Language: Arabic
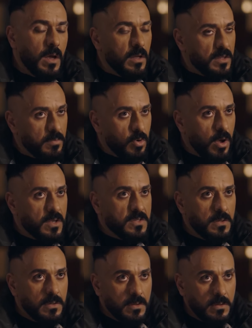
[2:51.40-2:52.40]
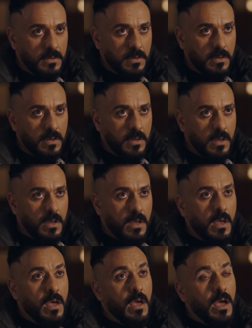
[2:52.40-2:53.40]
اعتبره حصل
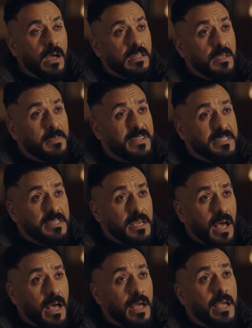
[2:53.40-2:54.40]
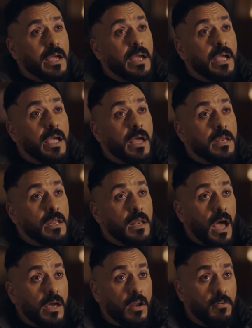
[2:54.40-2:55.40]
اعتبر سيحه الجن
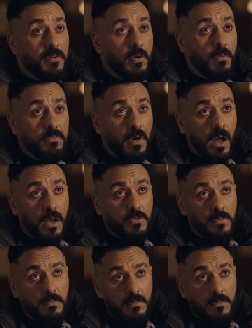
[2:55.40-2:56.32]
اللي هيرافقهم في حياتهم